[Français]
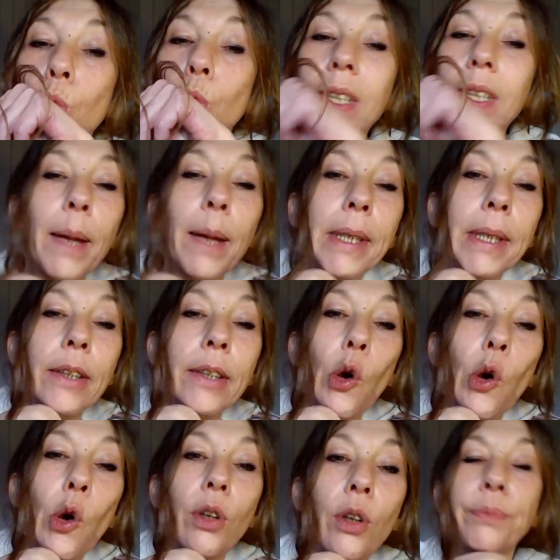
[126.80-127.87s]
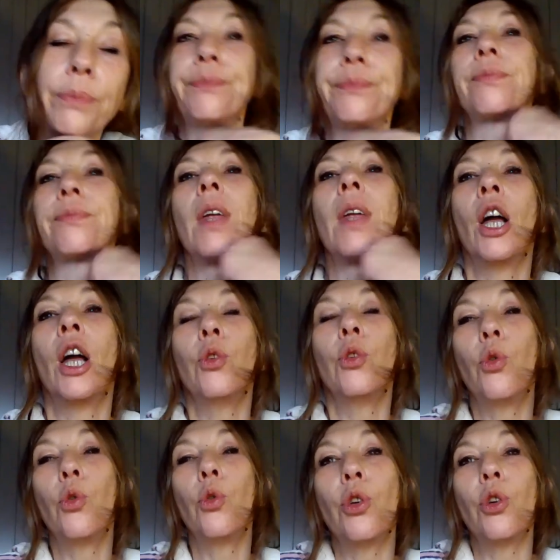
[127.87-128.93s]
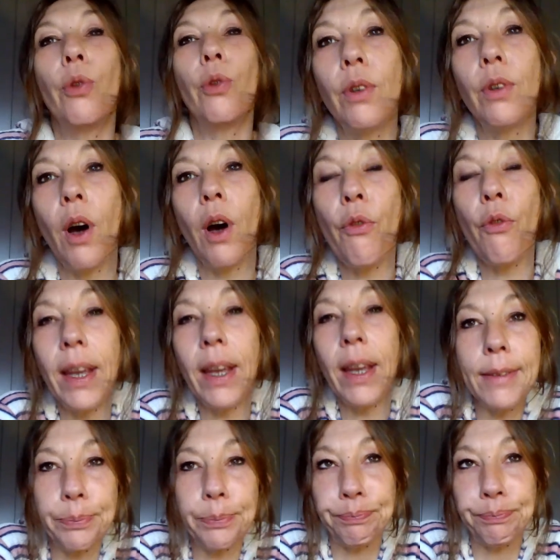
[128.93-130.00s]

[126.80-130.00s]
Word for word: Terminator. Donc en fait,